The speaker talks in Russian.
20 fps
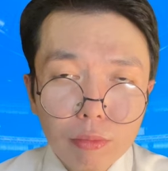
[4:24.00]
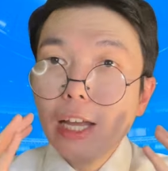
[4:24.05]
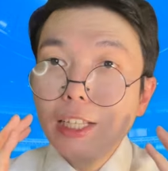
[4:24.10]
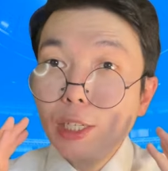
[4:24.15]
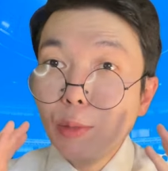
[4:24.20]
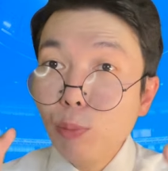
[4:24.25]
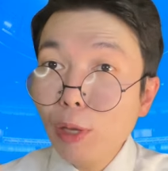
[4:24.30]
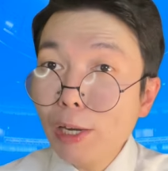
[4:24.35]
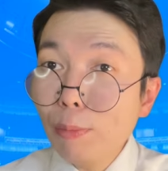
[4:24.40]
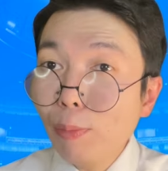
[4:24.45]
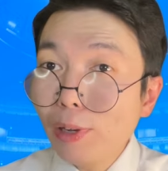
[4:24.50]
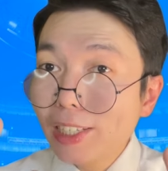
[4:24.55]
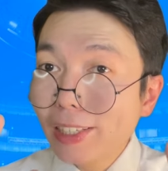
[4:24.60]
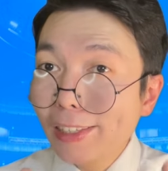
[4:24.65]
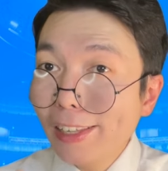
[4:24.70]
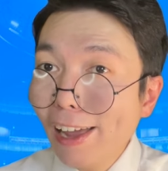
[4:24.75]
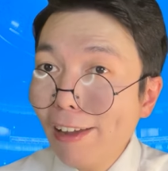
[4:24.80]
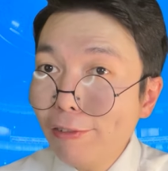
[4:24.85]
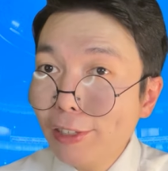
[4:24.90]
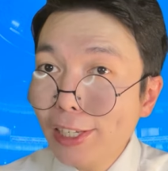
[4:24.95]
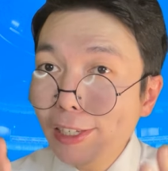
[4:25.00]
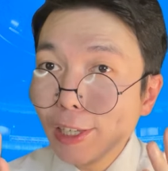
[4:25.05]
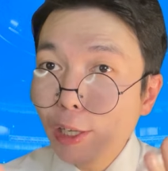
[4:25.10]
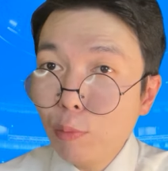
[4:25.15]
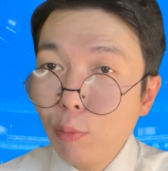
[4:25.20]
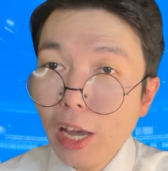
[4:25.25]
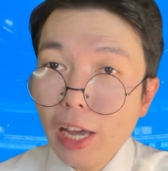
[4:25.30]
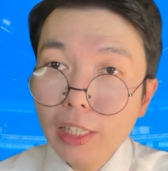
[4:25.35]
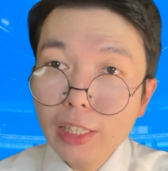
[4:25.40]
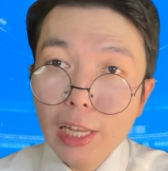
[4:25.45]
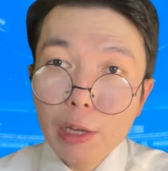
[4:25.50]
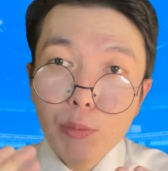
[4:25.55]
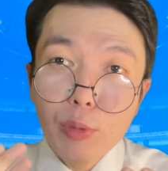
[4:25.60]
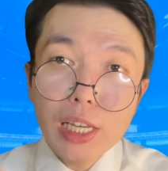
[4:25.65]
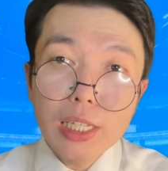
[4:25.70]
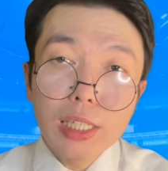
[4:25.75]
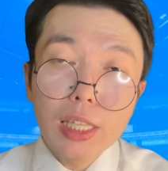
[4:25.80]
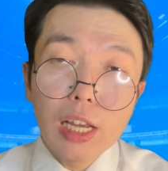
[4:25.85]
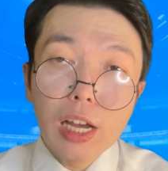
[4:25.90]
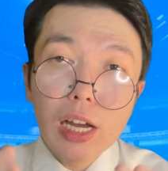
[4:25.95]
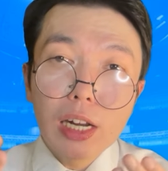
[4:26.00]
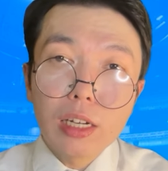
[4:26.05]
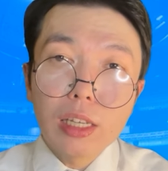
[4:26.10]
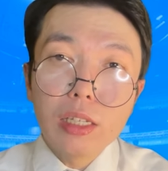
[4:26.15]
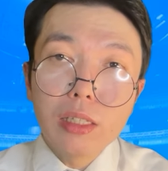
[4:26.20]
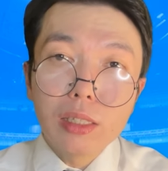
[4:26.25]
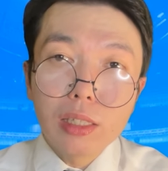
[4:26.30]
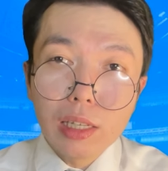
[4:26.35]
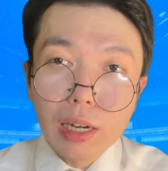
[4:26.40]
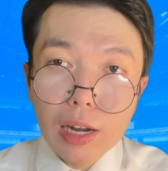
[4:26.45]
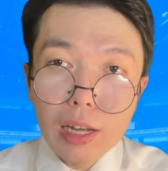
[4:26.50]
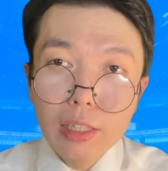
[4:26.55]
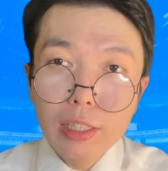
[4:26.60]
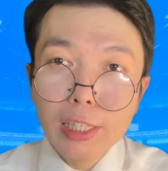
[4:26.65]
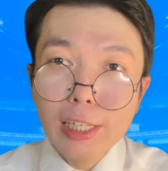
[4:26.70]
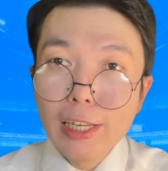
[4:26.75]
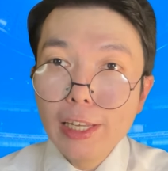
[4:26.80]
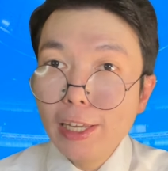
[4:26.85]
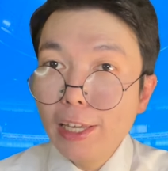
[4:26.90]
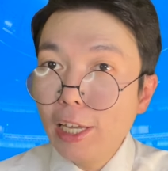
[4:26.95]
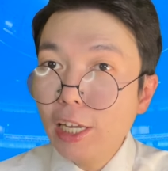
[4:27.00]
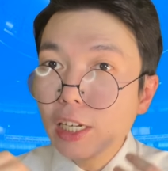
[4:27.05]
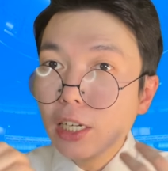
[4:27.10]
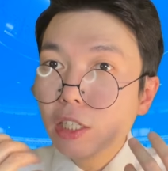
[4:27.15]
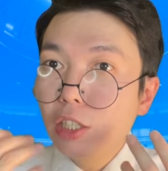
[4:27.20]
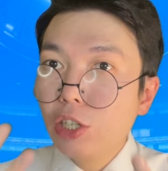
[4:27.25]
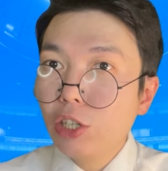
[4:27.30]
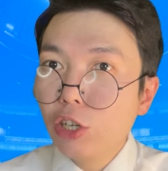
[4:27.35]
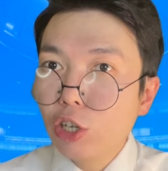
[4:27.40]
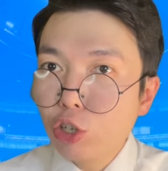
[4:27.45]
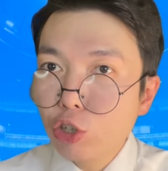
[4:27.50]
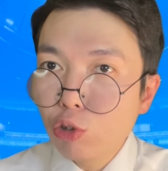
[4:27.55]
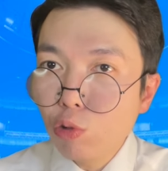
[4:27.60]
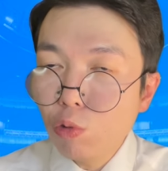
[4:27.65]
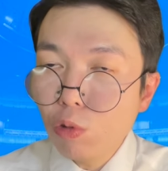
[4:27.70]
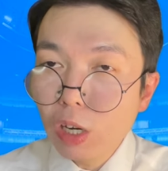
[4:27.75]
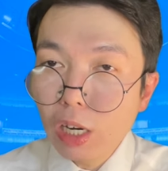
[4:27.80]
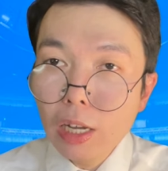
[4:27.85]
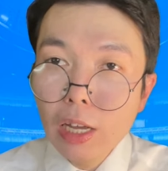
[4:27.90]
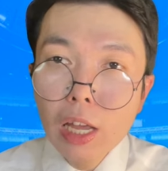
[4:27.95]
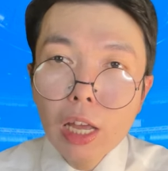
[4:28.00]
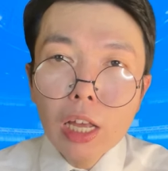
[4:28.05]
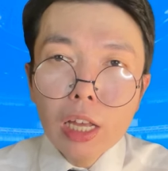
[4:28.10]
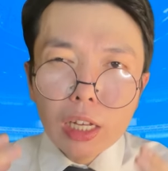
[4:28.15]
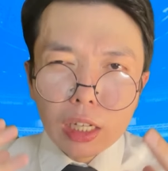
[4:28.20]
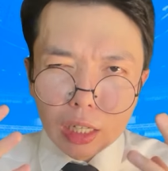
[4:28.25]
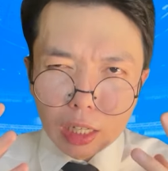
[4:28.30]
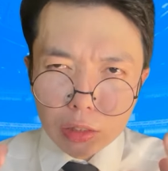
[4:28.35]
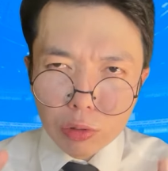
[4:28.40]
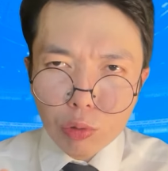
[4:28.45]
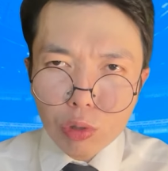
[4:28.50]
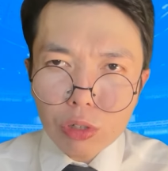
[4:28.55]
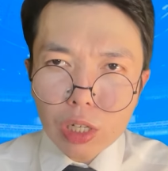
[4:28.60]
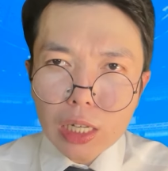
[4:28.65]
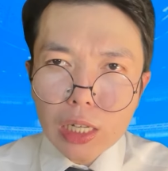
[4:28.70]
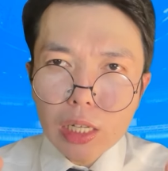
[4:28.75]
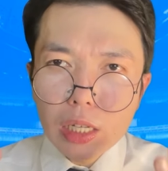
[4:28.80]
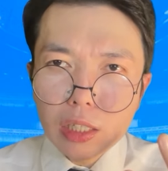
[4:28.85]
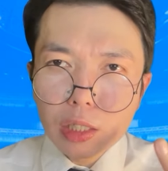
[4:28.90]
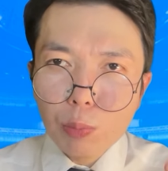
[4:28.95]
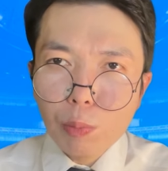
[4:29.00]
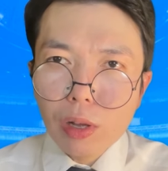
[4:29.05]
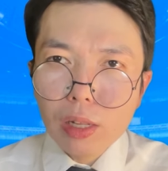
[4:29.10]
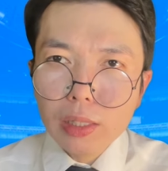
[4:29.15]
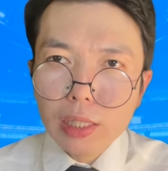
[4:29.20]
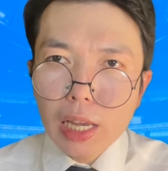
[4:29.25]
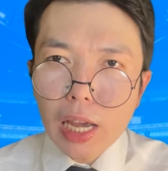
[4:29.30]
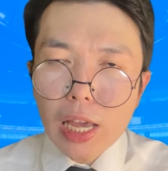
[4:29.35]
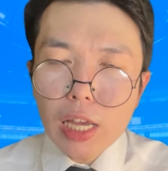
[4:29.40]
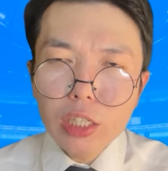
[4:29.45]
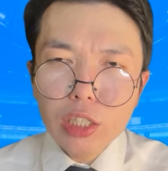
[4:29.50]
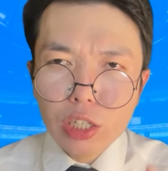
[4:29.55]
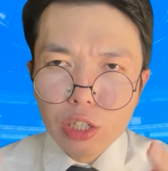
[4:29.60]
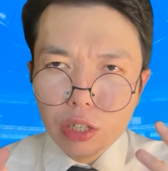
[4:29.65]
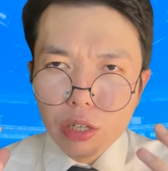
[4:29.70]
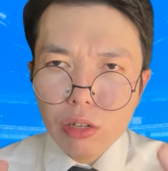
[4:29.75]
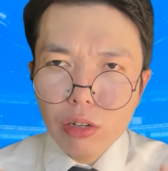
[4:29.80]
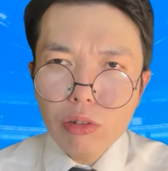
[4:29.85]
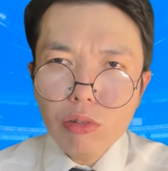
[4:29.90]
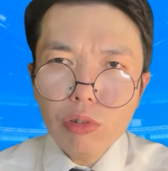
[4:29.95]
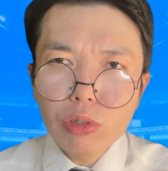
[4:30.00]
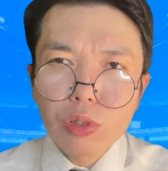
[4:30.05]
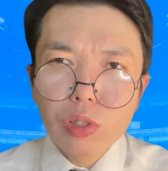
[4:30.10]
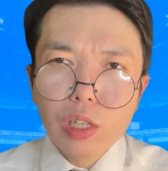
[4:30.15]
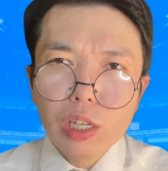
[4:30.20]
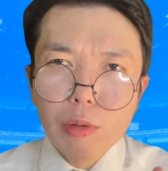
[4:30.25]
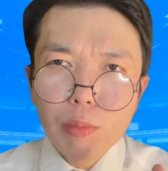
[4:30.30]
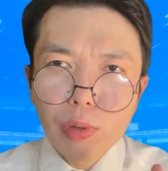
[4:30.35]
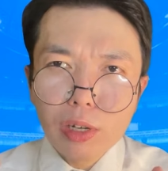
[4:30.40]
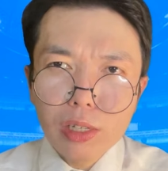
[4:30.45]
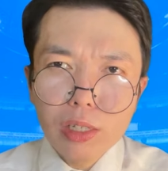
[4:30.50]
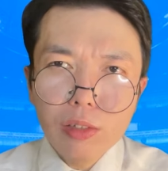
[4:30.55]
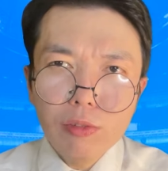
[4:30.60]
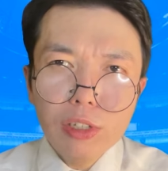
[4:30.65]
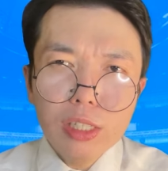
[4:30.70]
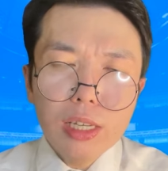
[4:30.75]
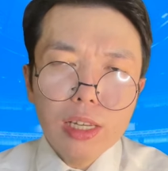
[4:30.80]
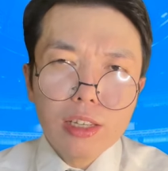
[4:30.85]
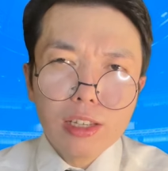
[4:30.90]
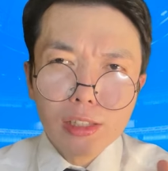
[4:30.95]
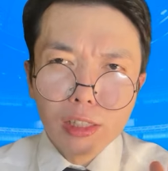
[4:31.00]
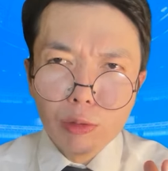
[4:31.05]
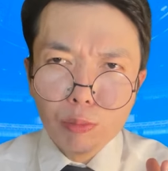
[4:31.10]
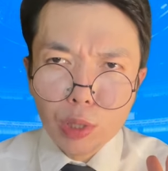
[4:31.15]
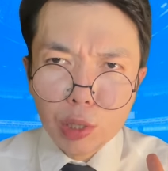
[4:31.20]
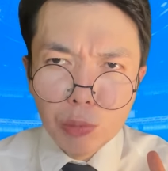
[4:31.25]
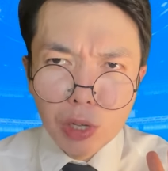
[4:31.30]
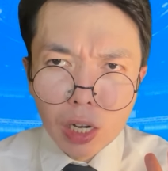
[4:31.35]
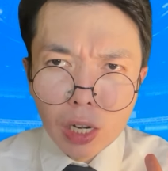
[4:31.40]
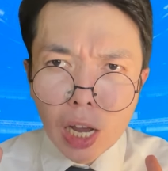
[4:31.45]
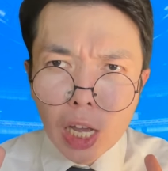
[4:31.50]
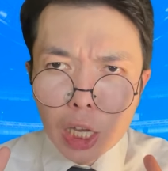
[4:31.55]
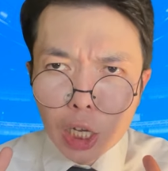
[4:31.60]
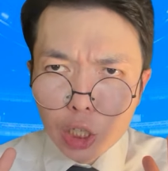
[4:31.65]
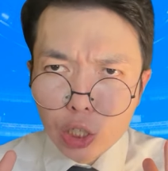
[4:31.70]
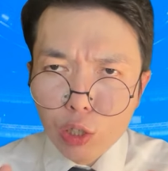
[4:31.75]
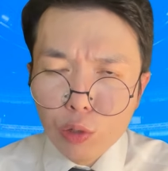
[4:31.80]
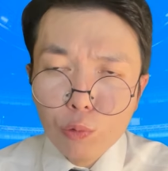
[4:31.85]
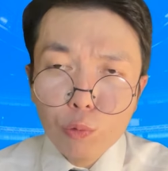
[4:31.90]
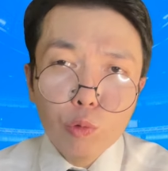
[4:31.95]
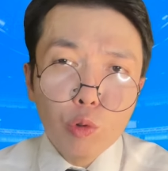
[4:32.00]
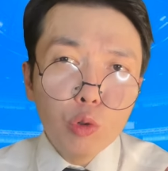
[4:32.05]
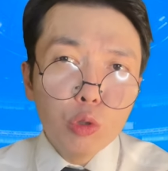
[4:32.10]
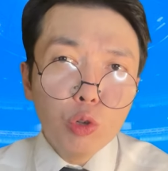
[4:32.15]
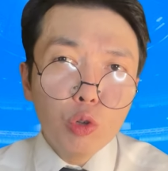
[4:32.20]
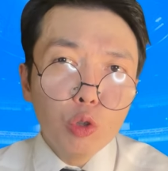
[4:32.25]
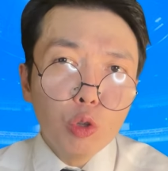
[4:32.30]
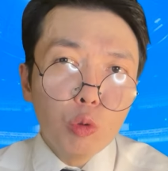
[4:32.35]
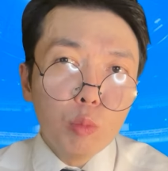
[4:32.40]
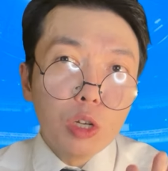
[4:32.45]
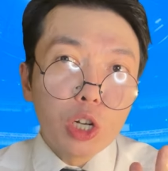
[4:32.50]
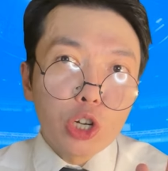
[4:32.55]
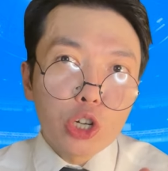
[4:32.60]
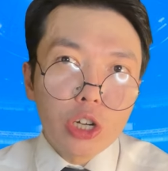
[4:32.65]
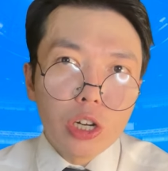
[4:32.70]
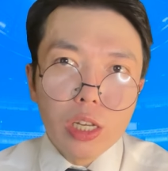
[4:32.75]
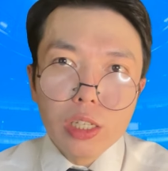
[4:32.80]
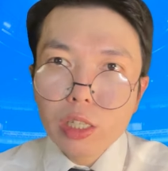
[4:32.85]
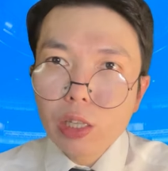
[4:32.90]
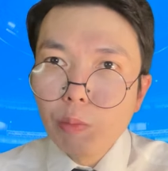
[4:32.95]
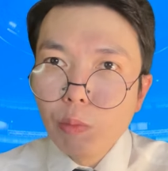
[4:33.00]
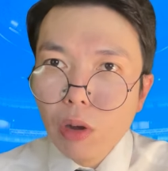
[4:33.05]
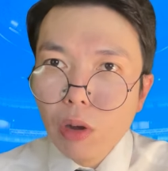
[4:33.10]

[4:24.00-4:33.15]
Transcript: А теперь поставьте себя на место оркестранта или дирижера, который исполняет серьезное произведение, например, симфонию номер 6